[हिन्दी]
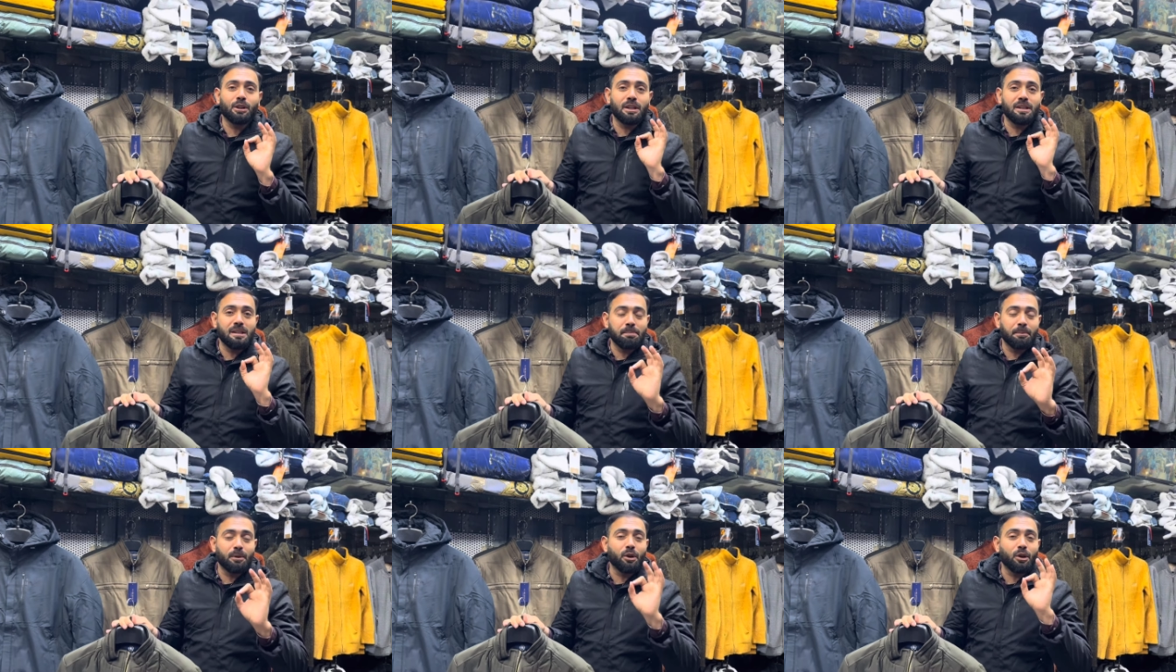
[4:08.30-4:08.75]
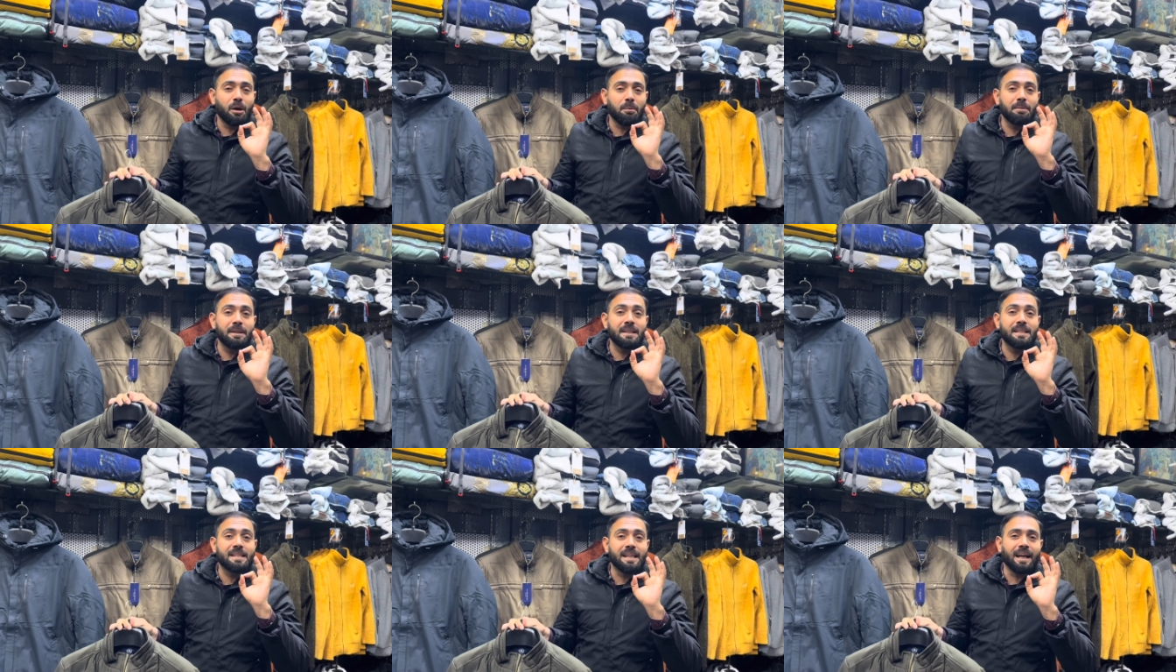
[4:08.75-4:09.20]
है जिप को
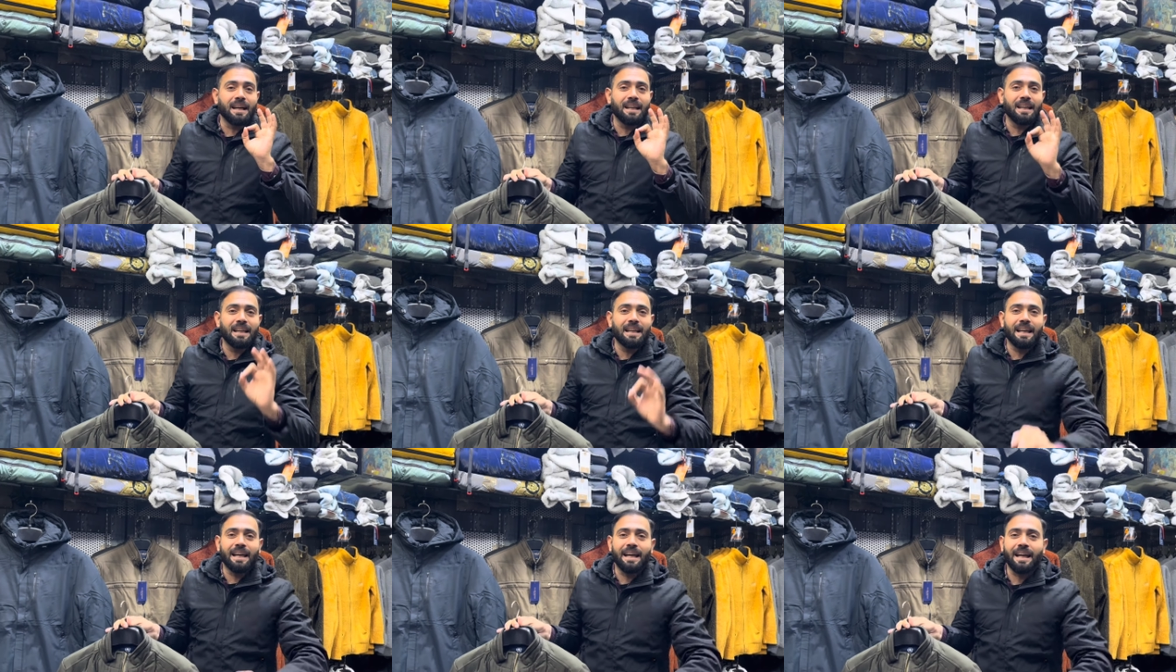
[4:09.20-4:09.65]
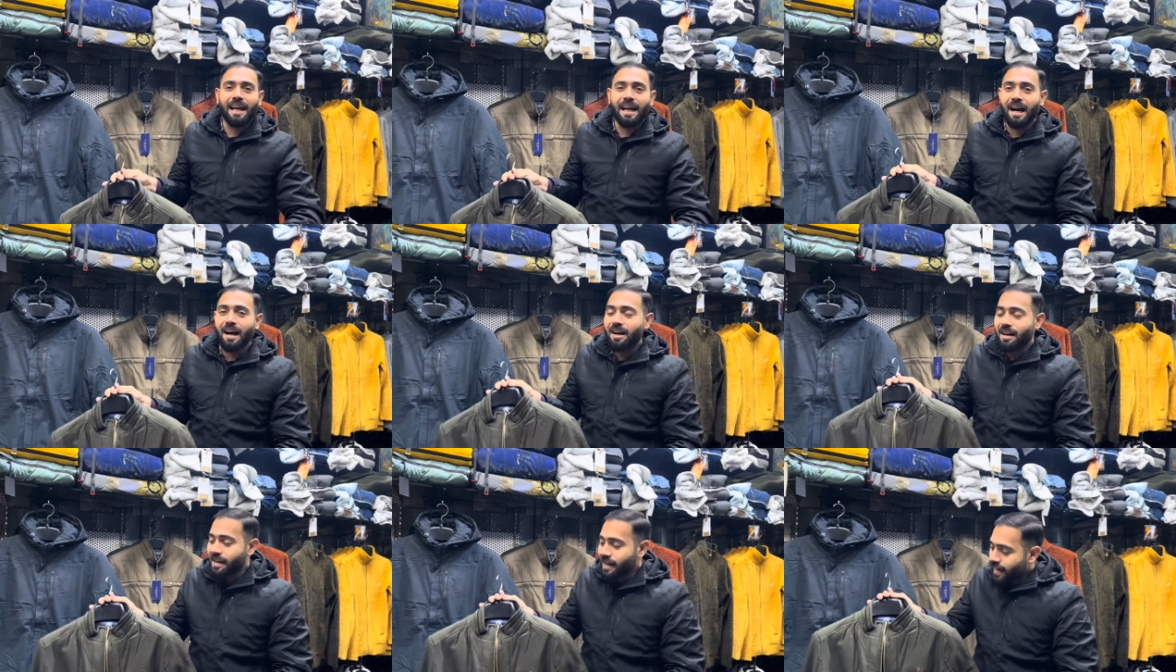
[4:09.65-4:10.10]
कभी जंग नहीं
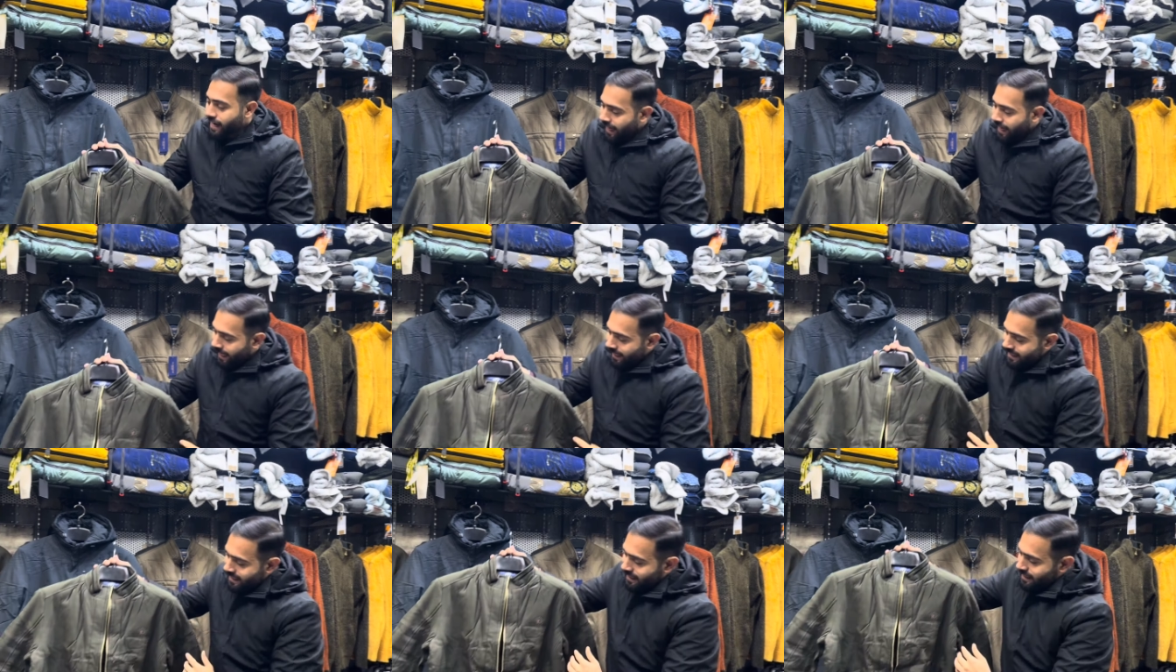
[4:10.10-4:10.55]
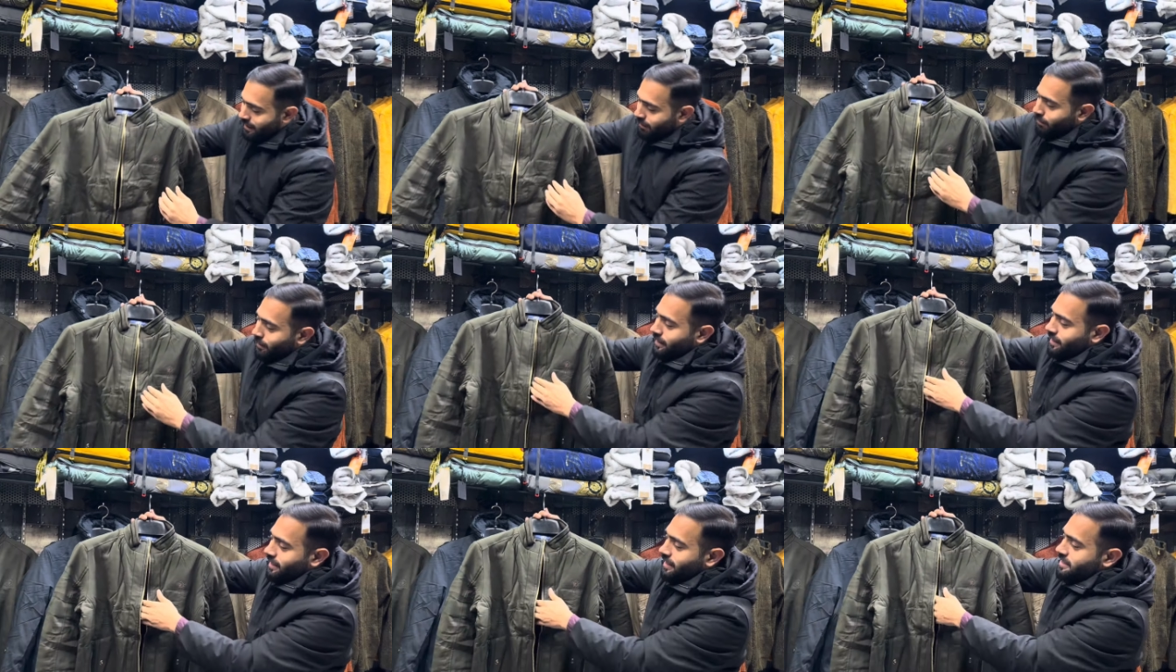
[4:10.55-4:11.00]
लगेगा ऐसी
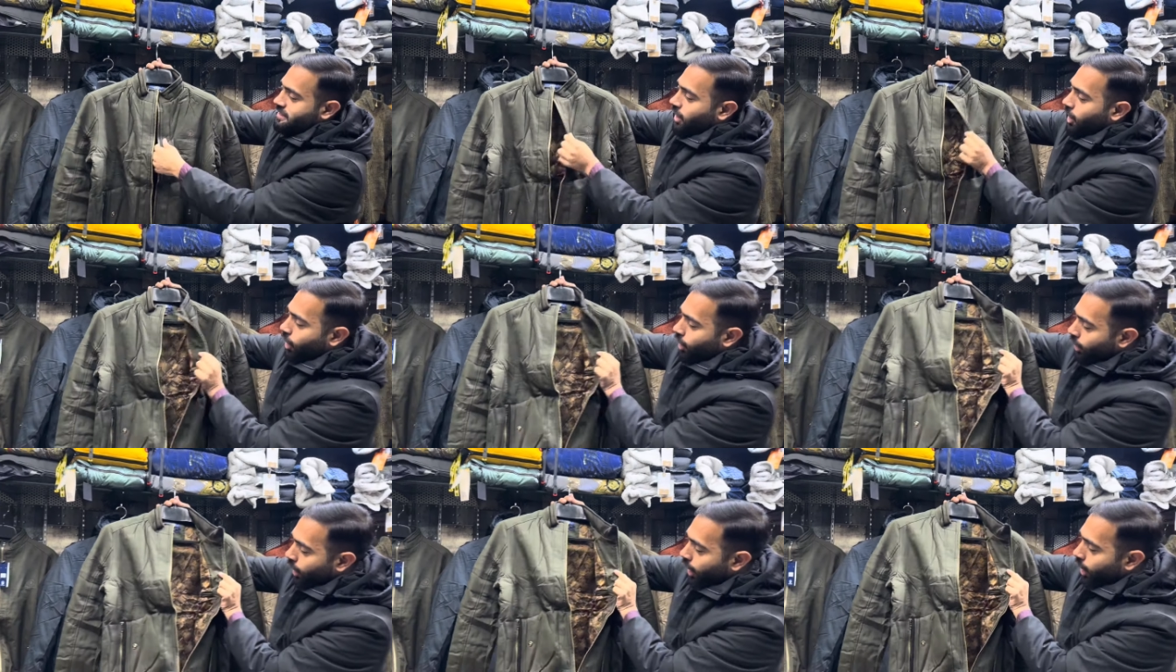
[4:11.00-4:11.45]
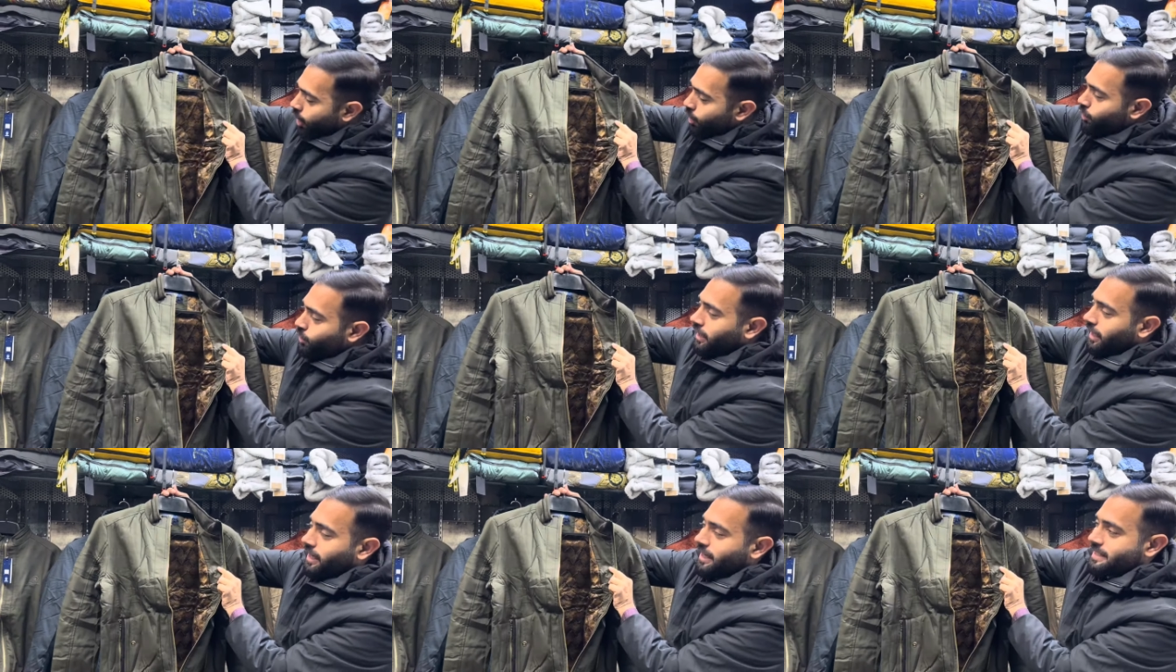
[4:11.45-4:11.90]
जबरदस्त और आउट
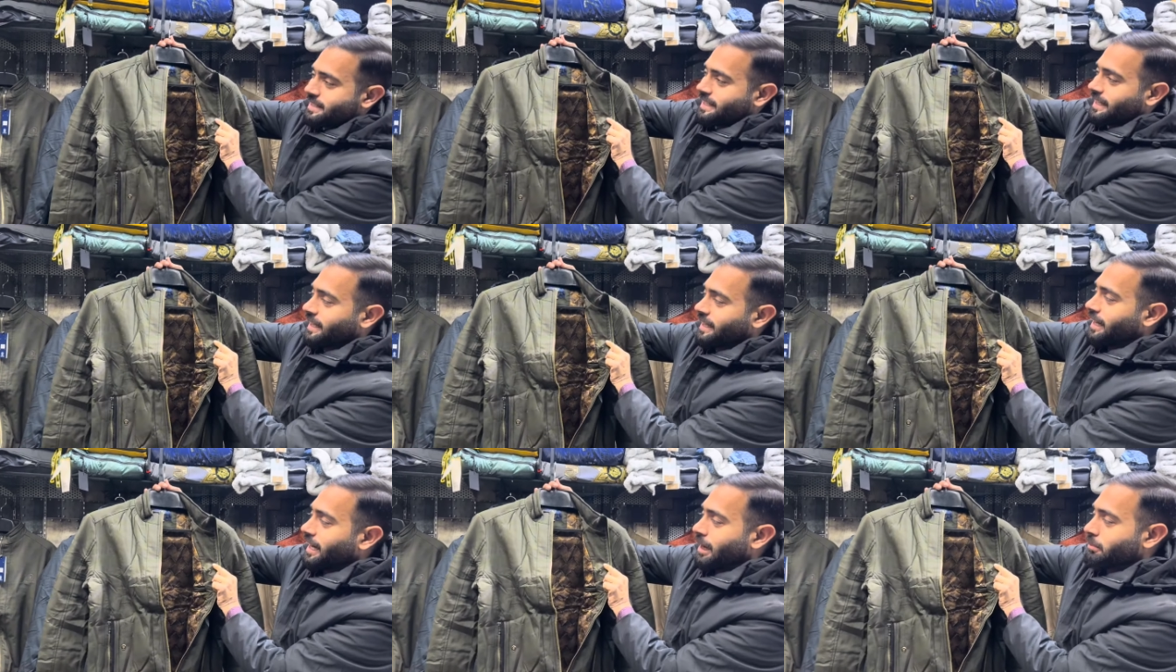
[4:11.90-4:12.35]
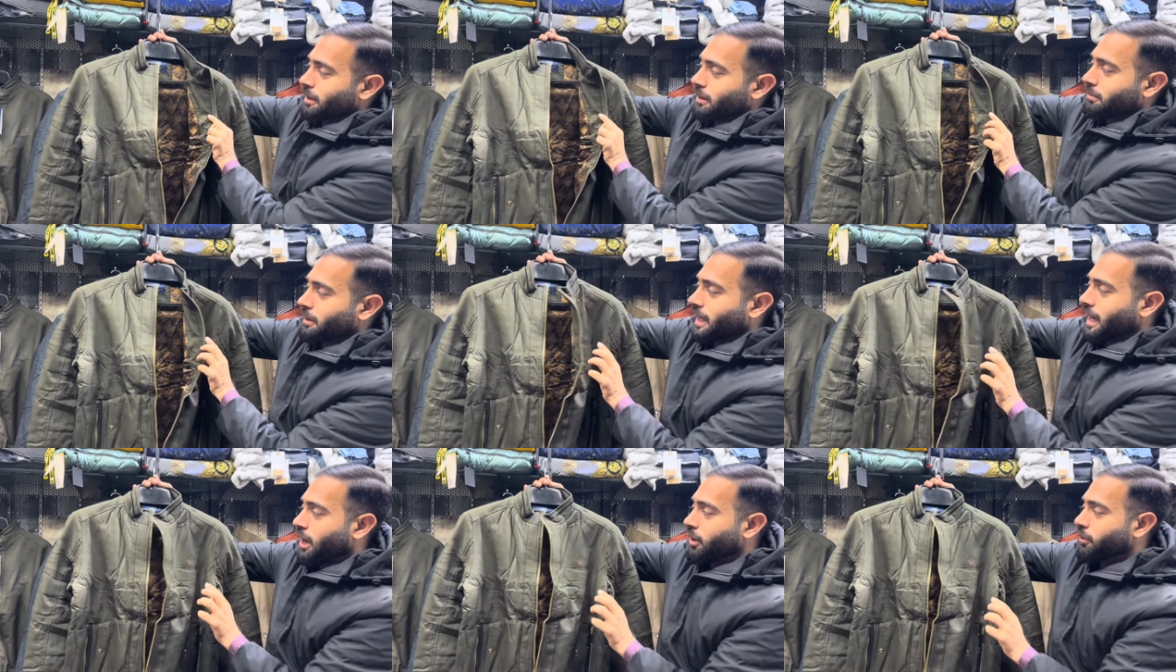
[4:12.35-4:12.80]
क्लास सी गारमेंट
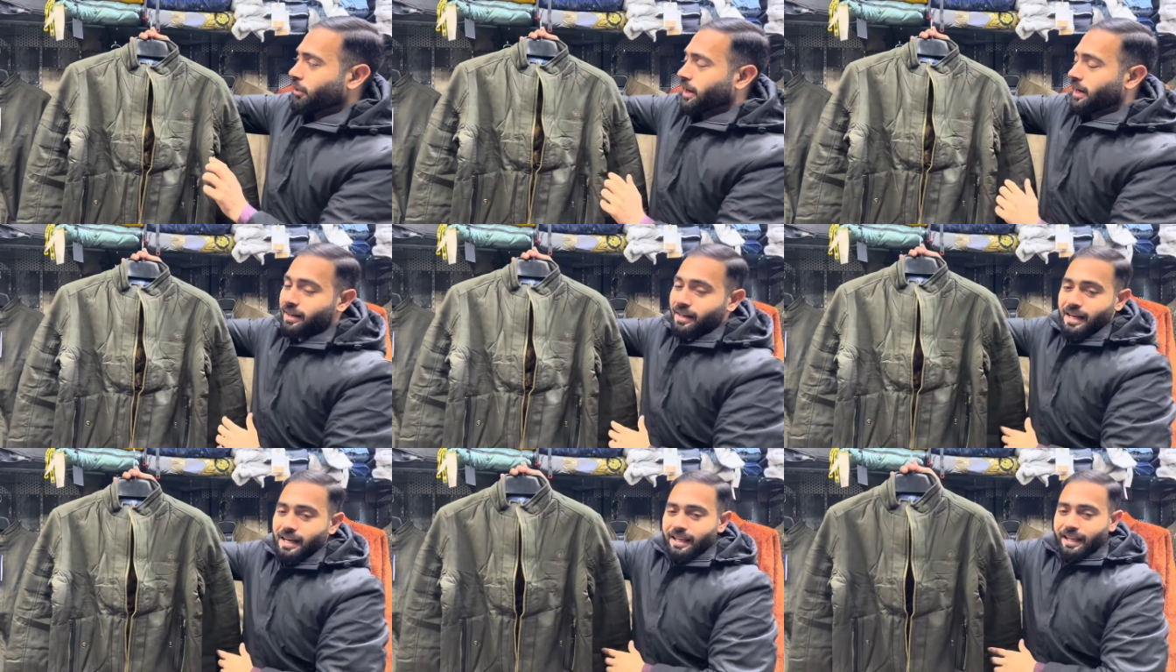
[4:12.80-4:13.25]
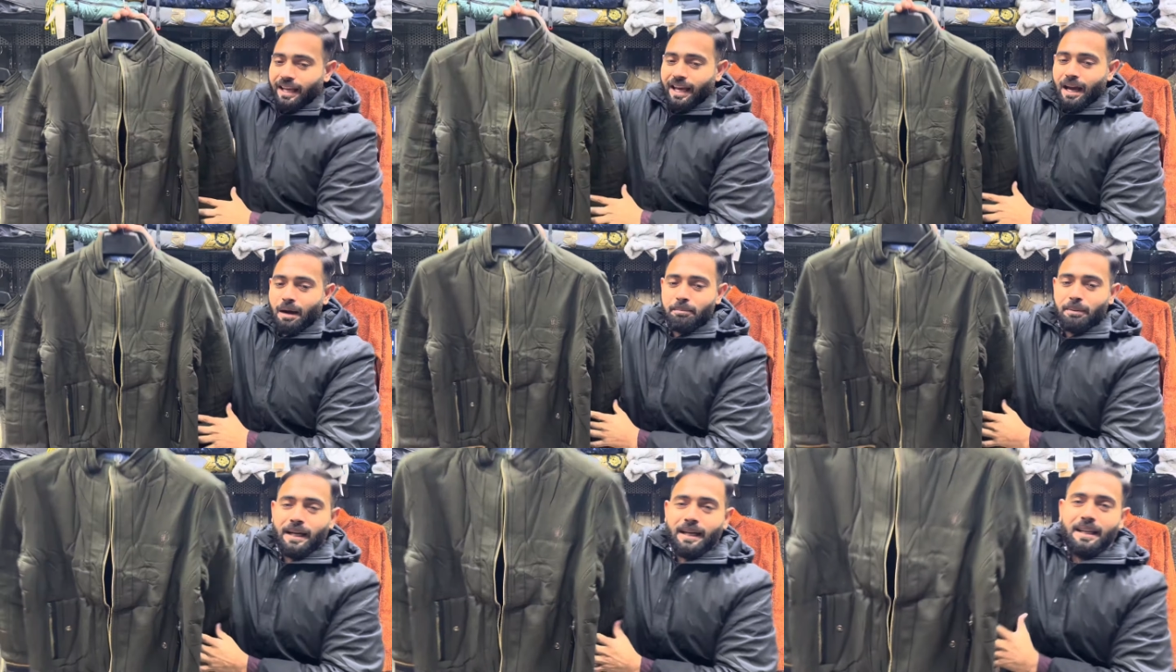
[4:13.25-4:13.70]
बना हुआ है ये
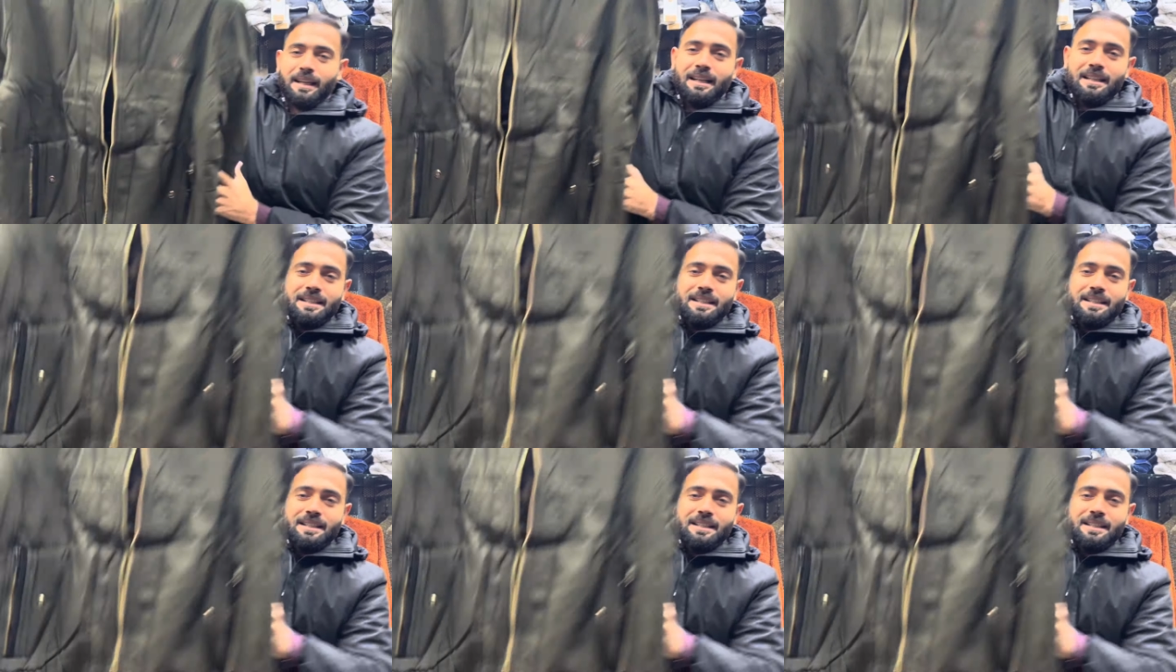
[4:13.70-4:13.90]
आप आर्टिकल